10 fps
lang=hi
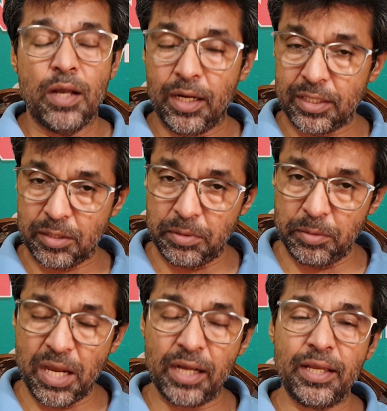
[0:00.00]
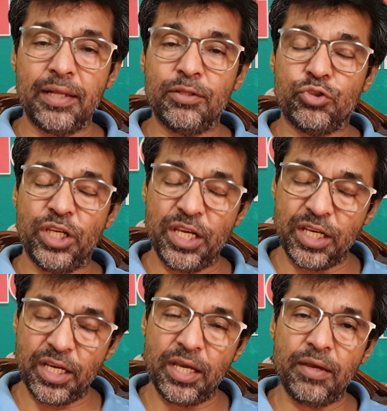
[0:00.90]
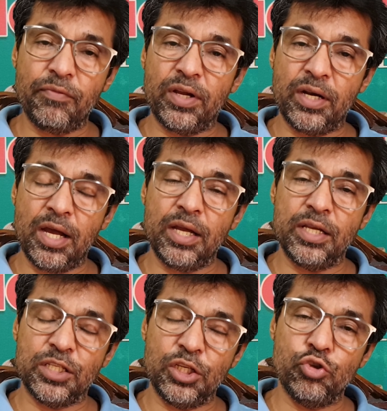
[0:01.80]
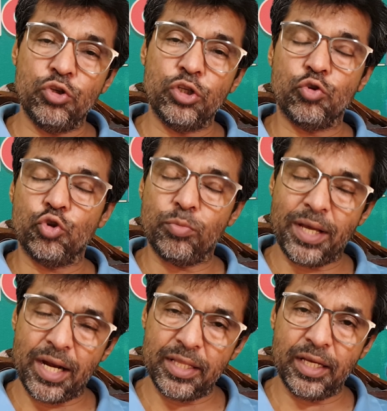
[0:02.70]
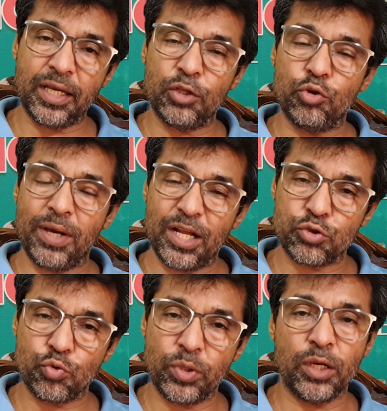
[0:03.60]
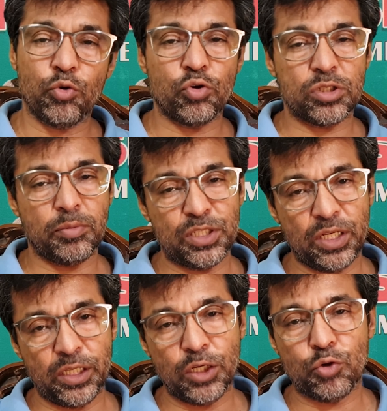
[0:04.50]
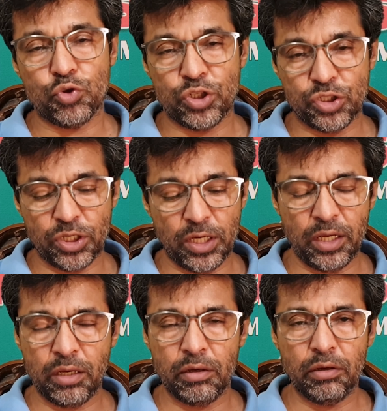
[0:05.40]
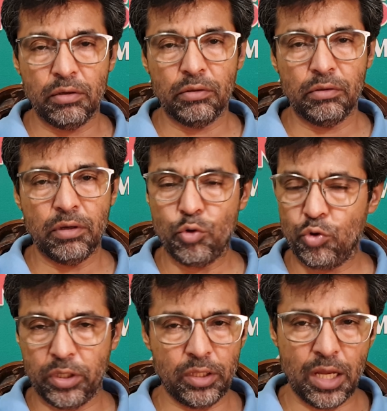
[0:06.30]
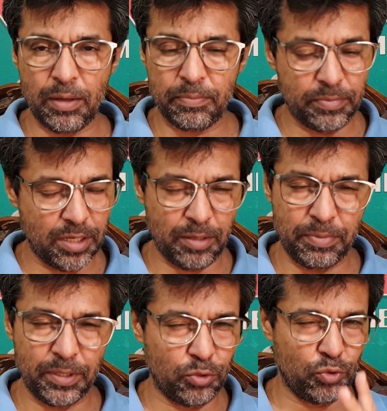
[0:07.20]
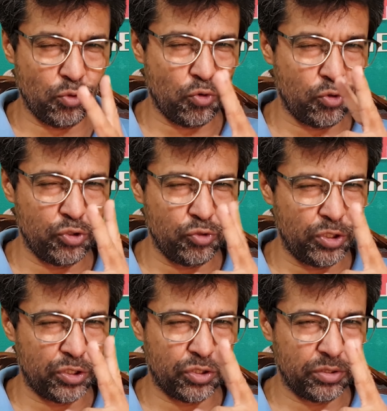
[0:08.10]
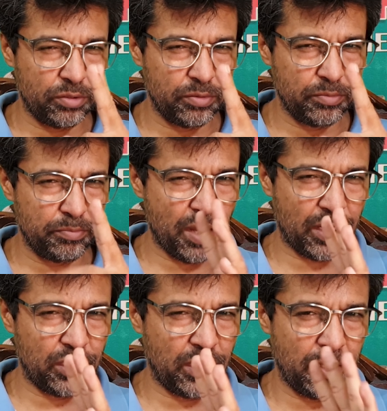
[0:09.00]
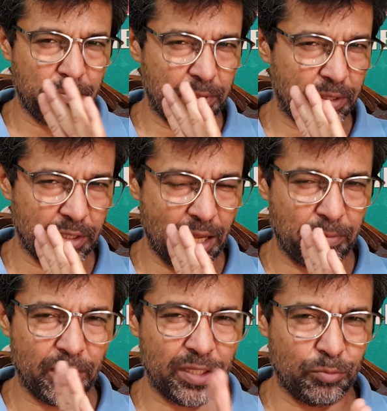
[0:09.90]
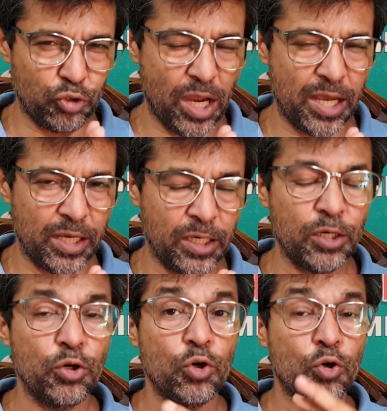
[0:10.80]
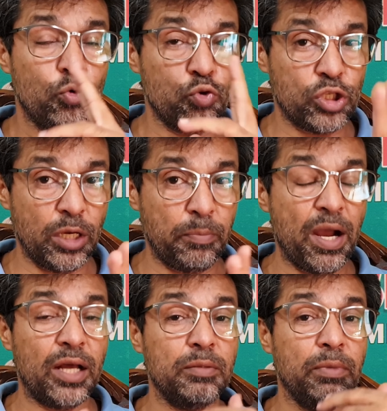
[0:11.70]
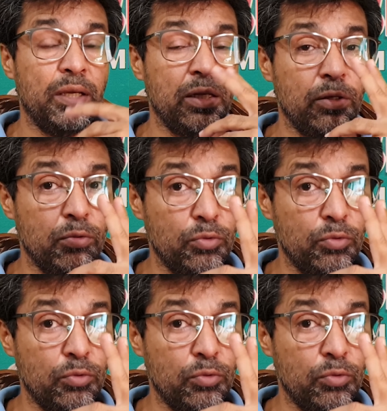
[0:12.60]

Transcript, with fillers: अगर समझ में आ गया तो ठीक है वरना इसी यूनिट को दोबारा देखें दोबारा सुने और समझने की कोशिश करें और किताब अभी दो यूनिट बाकी हैं फिर किताब ख़त्म हो जाएगी उसके बाद में